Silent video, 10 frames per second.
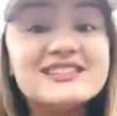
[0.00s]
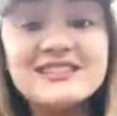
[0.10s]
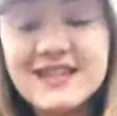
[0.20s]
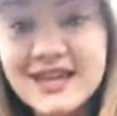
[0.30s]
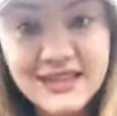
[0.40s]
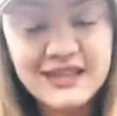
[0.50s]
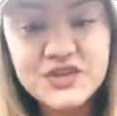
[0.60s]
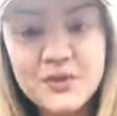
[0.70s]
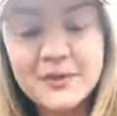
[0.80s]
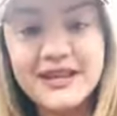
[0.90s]
cientos de
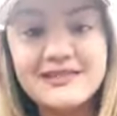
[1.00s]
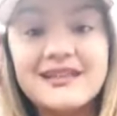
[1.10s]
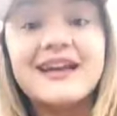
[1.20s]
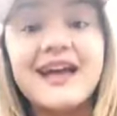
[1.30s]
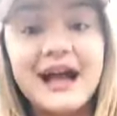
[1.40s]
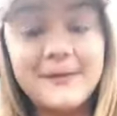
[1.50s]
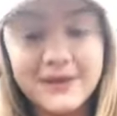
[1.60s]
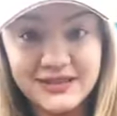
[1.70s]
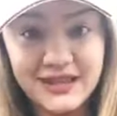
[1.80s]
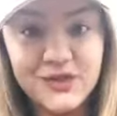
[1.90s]
shopinistas que han
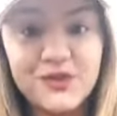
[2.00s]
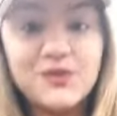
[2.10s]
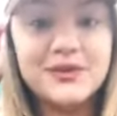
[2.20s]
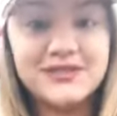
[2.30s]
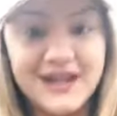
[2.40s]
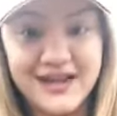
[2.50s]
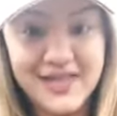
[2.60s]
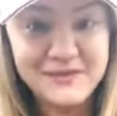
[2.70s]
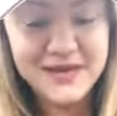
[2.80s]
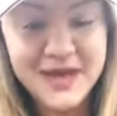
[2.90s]
aprendido con nuestra
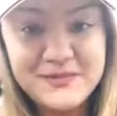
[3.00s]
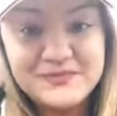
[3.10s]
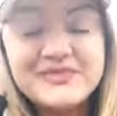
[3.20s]
academia